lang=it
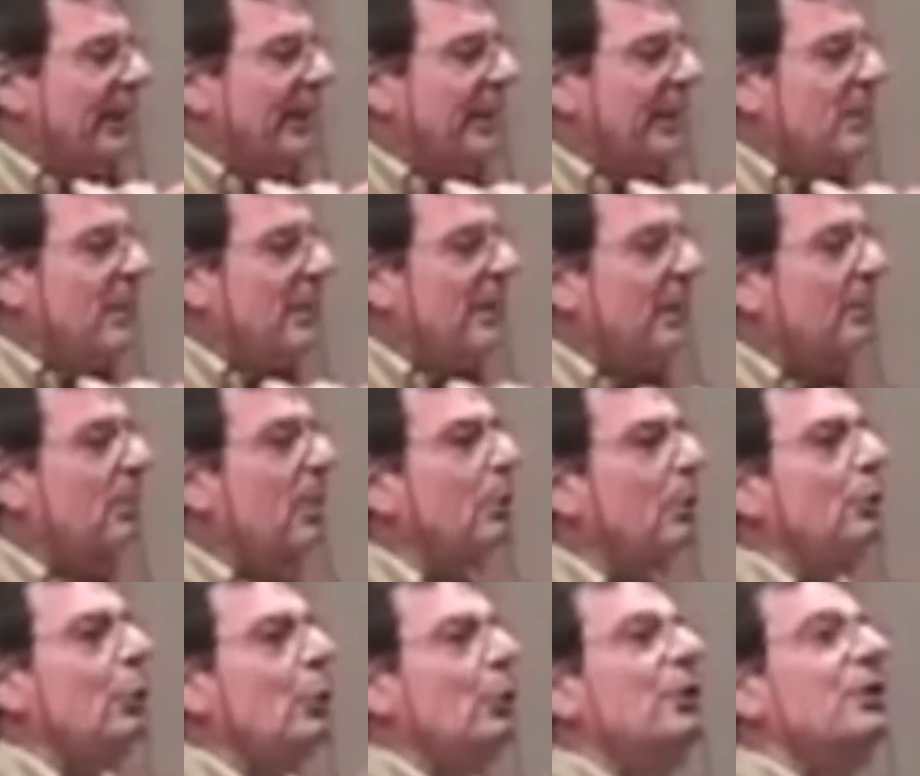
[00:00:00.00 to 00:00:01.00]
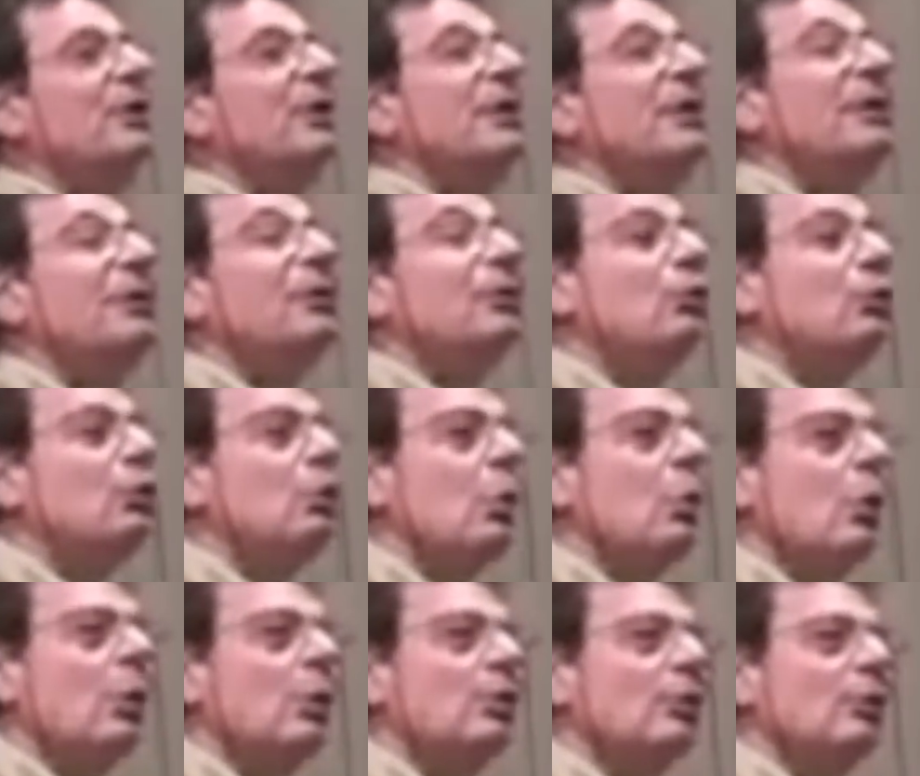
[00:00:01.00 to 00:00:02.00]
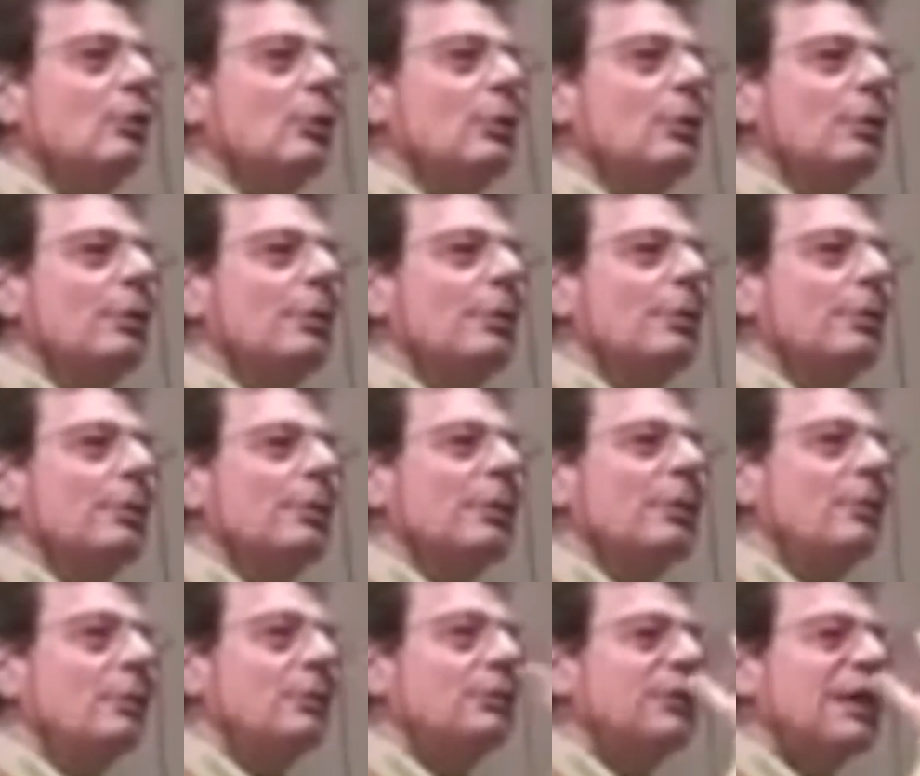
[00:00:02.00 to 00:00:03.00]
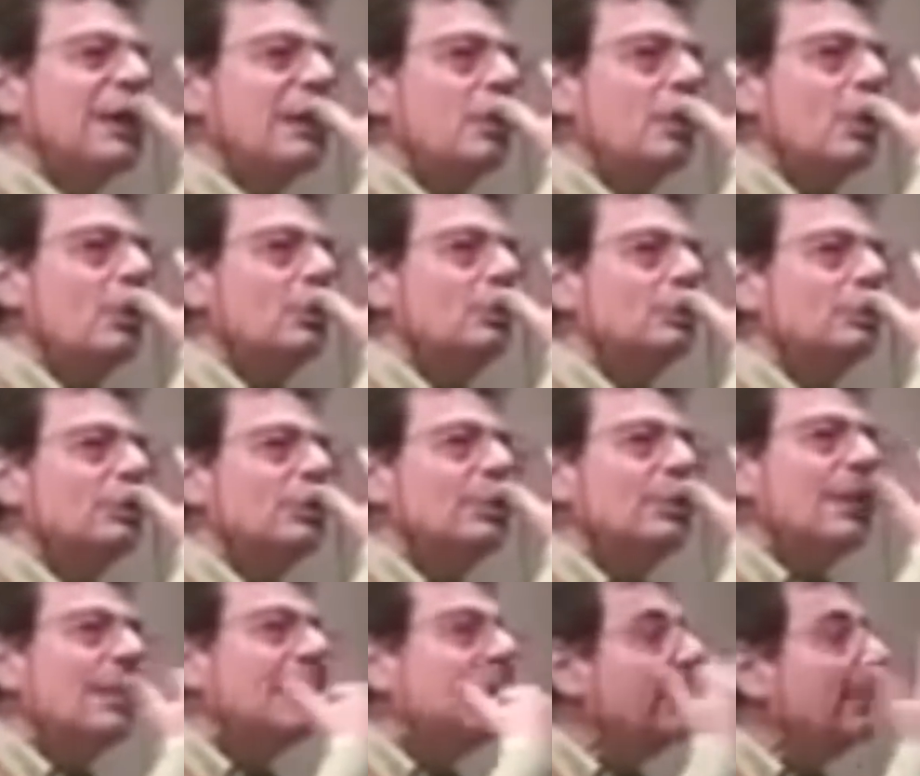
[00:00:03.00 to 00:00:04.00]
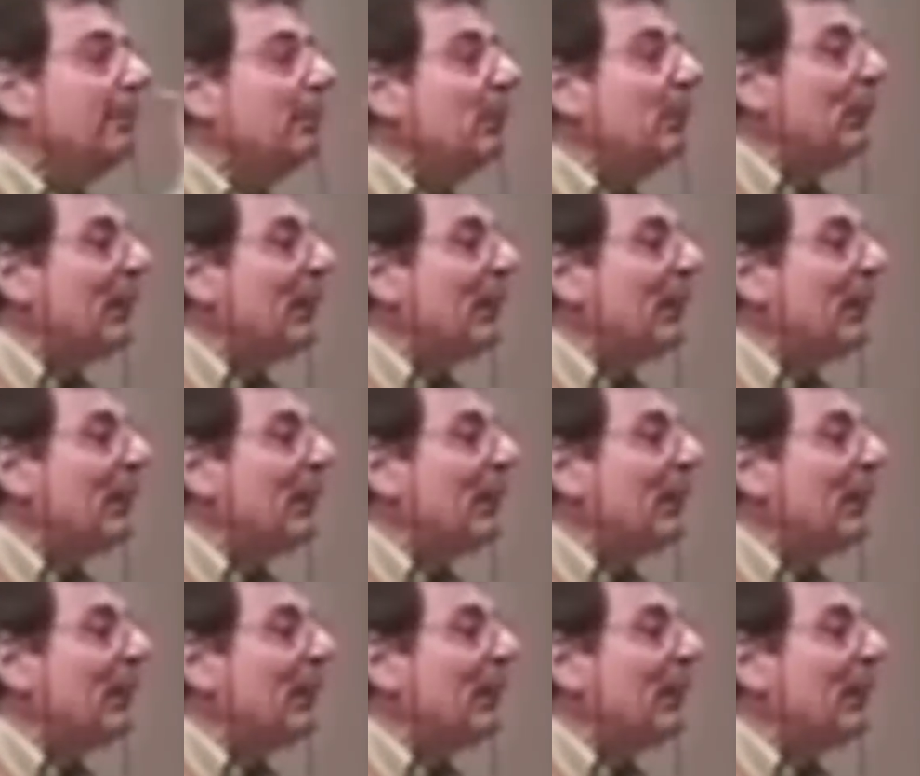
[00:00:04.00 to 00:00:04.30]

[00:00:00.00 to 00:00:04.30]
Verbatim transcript: E in qualche modo quindi il suo rivoltarlo contro di me